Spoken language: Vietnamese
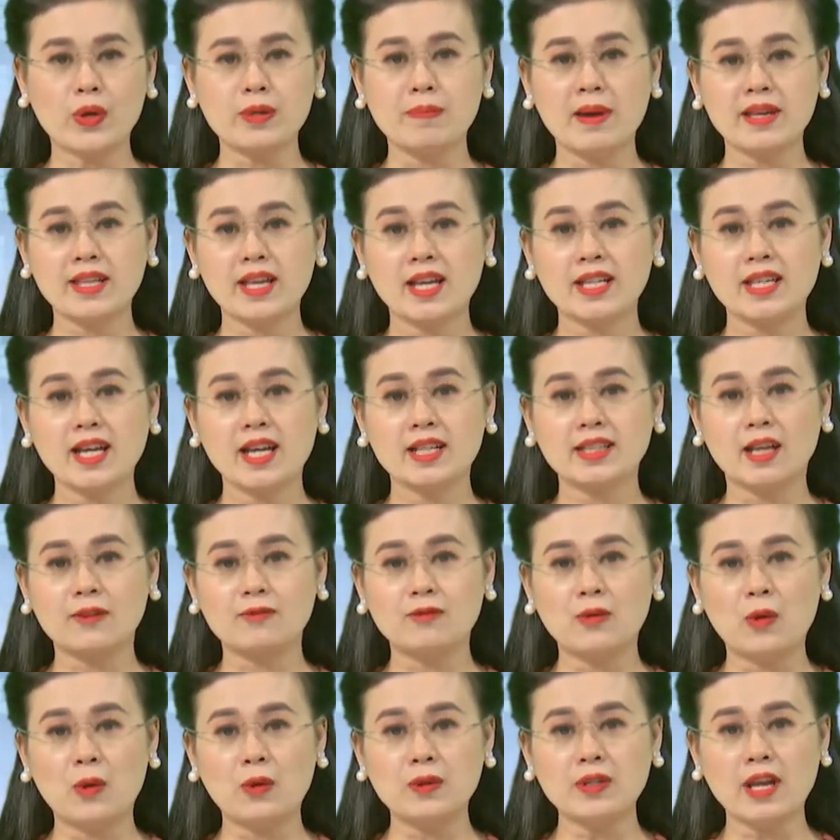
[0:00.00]
Ủy ban Nhân dân
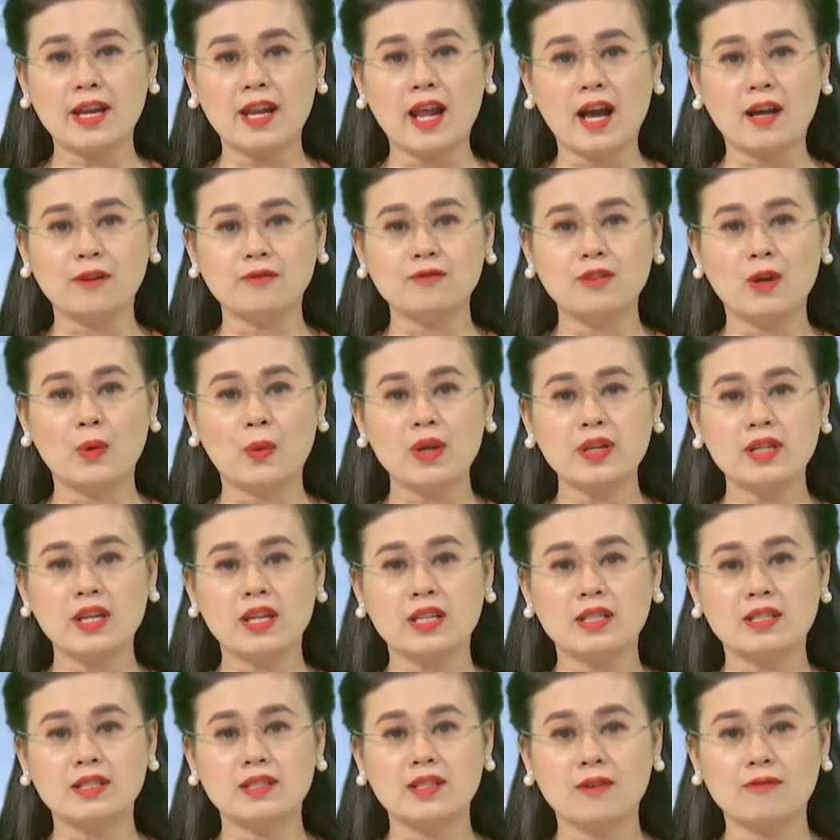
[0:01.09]
thành phố Đà Nẵng vừa quyết
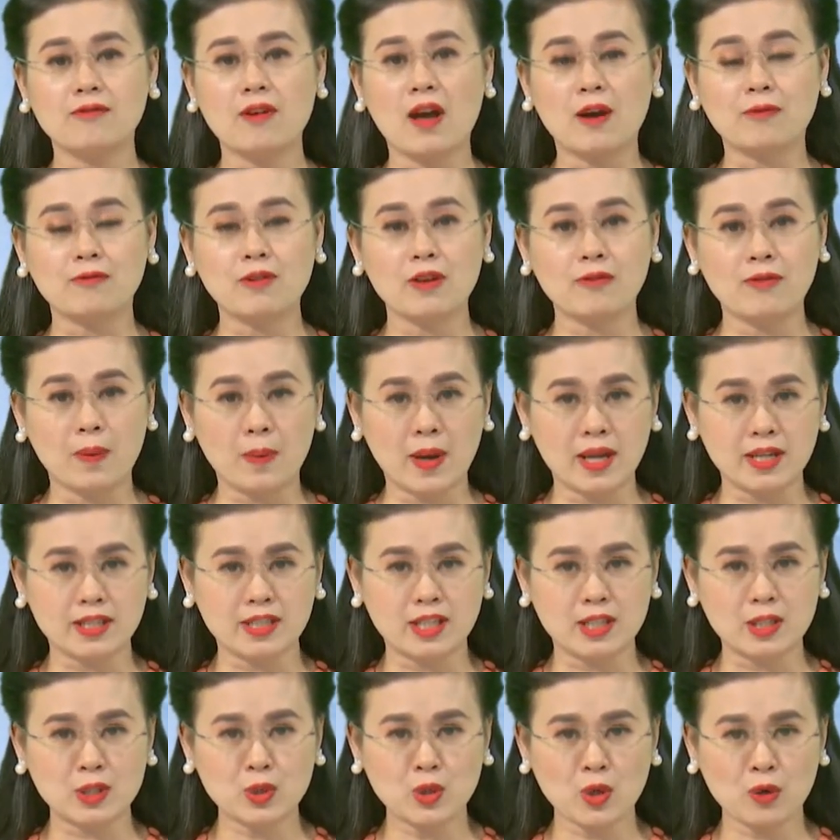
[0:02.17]
định xử phạt vi phạm hành
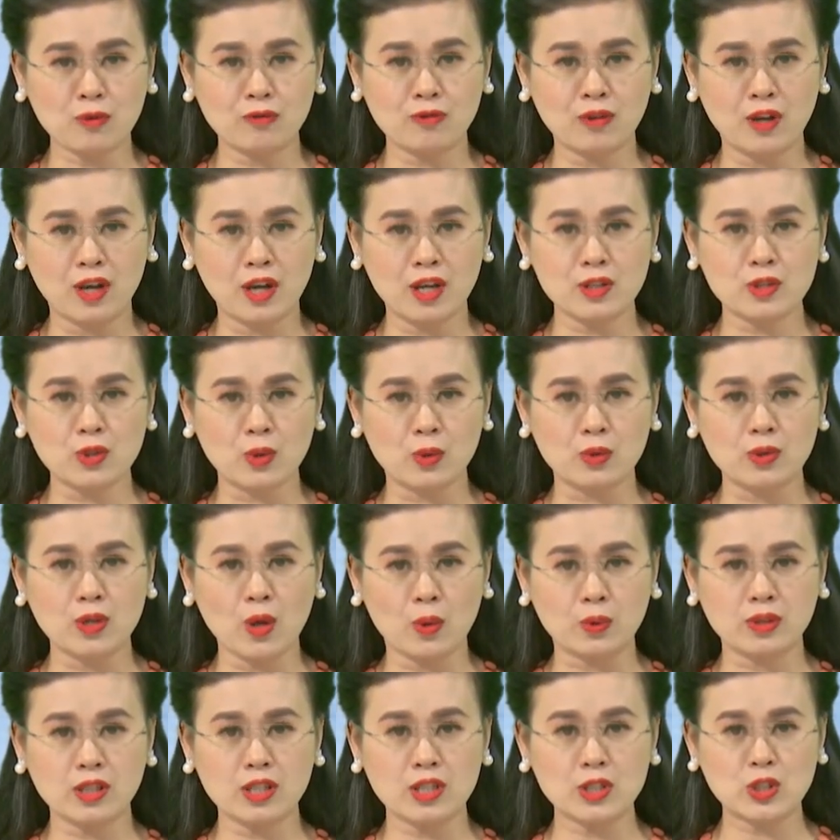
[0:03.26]
chính đối với chủ
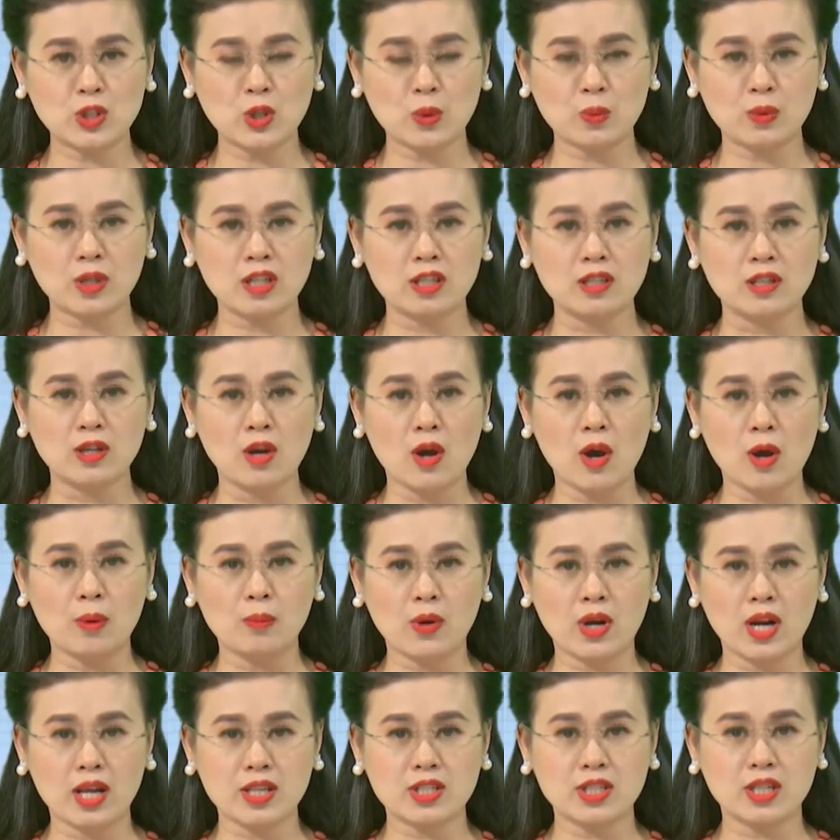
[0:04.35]
đầu tư chung cư
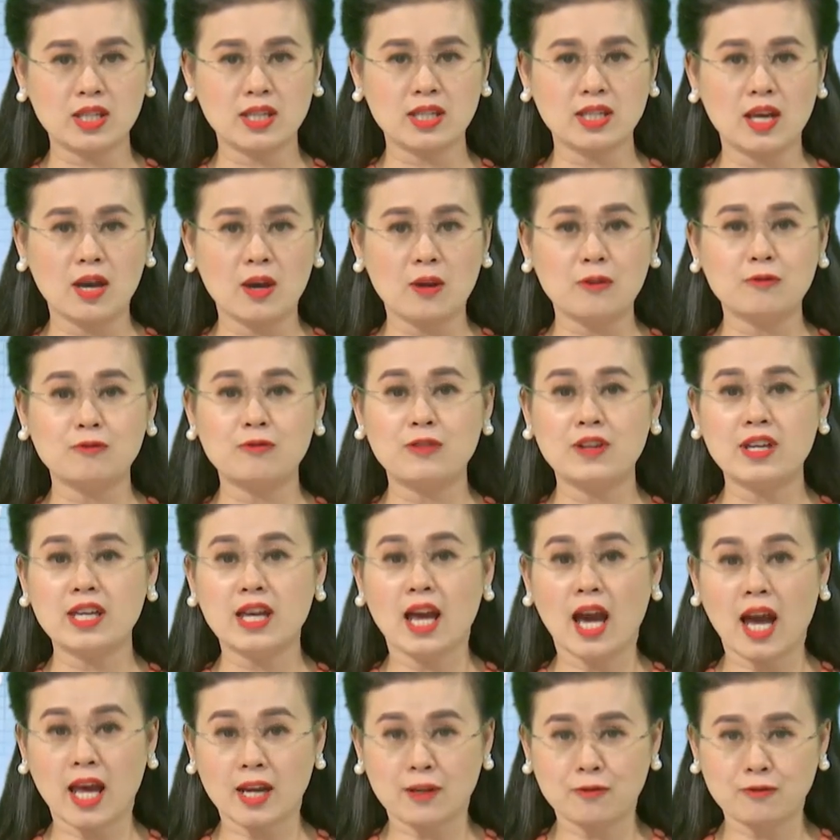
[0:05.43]
Monachi
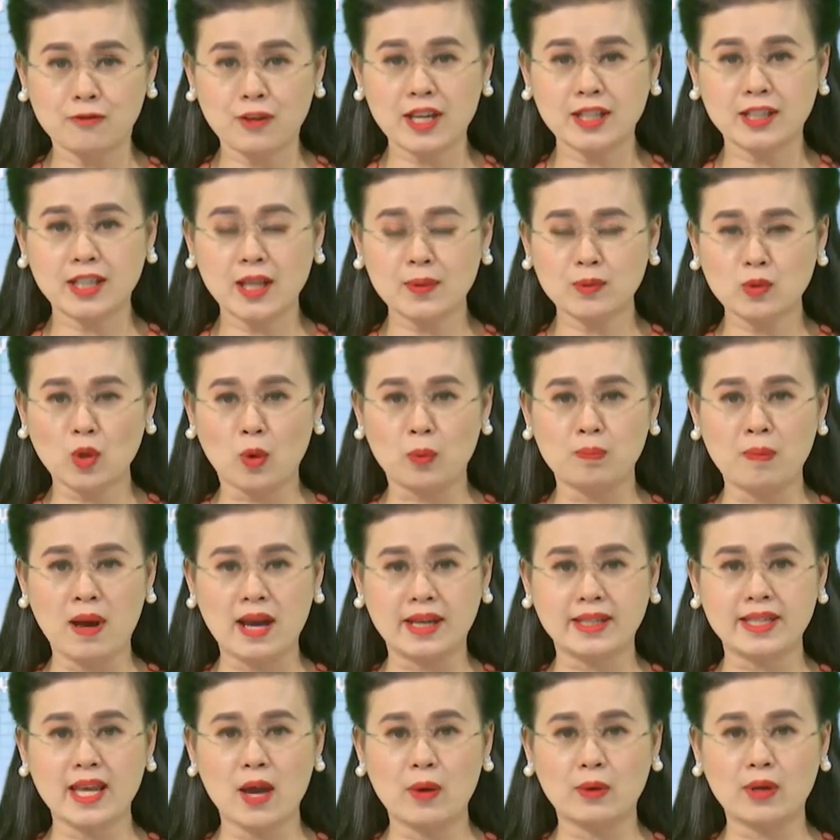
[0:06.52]
vì hành vi tiếp tục
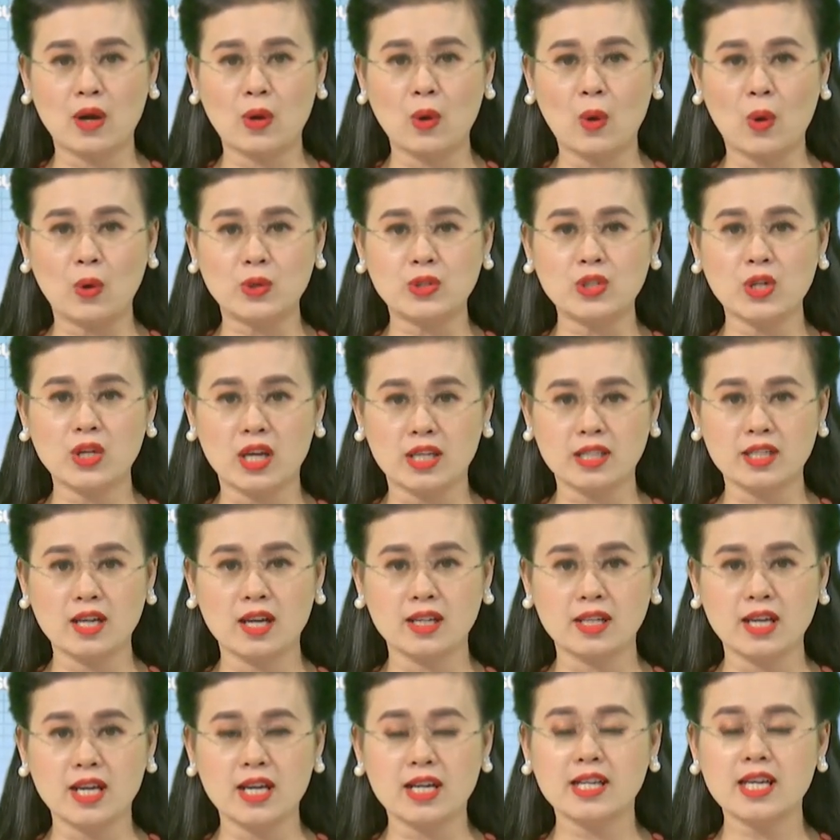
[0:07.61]
bàn giao căn hộ cho người
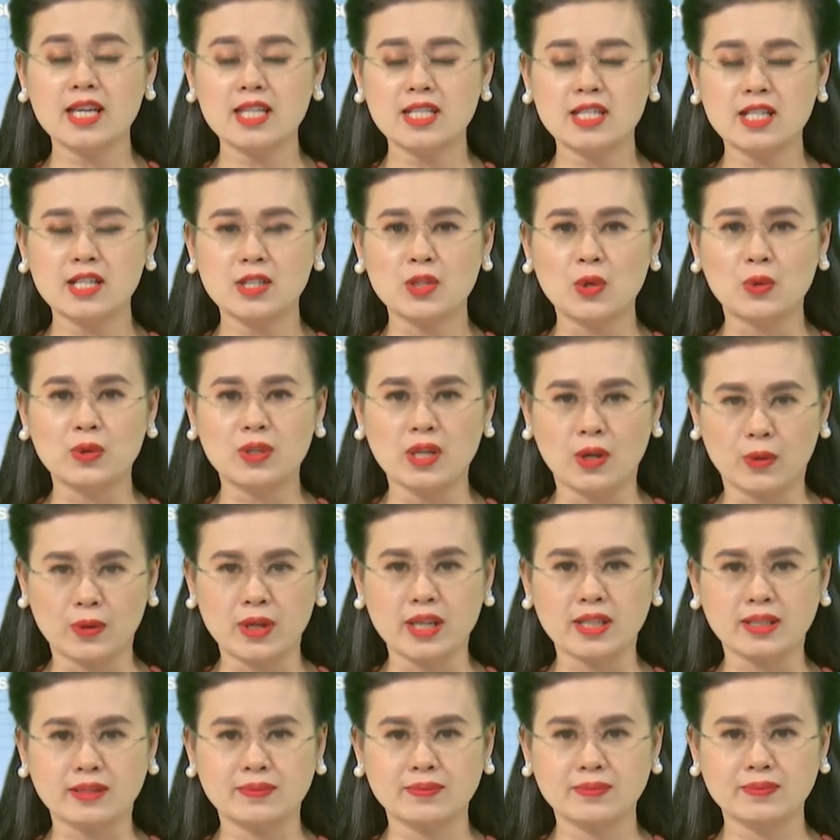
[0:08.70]
dân khi chưa đủ điều
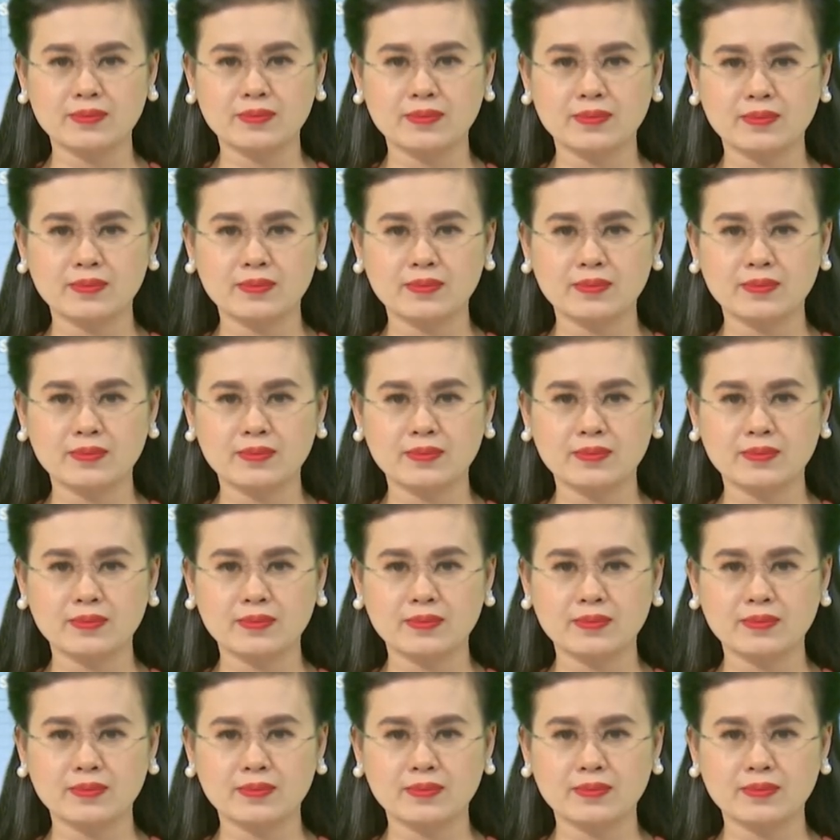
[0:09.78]
kiện.